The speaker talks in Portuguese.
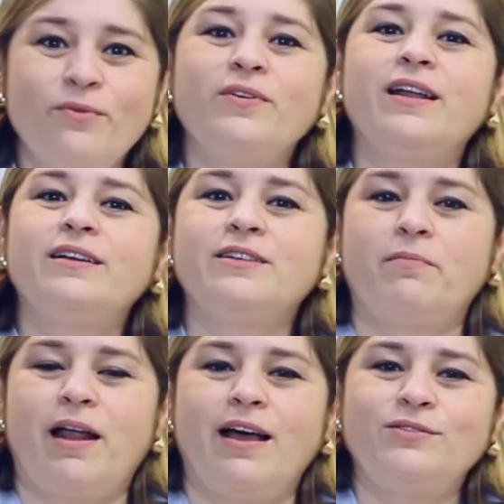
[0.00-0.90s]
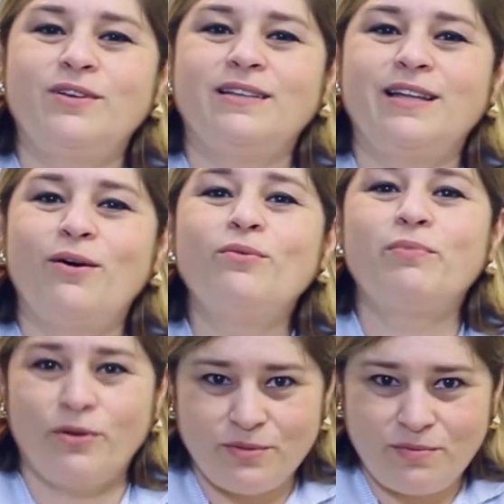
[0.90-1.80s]
Um grande abraço e até o
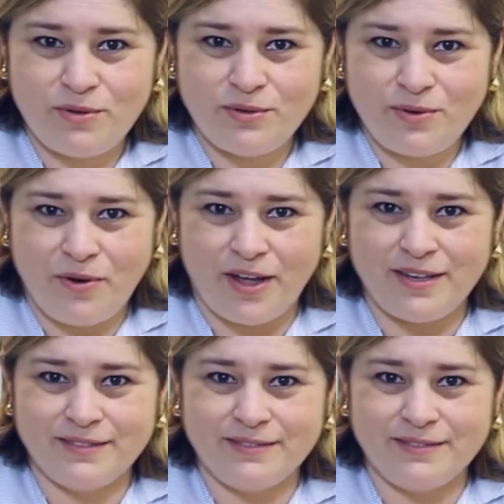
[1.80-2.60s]
próximo Minuto COI.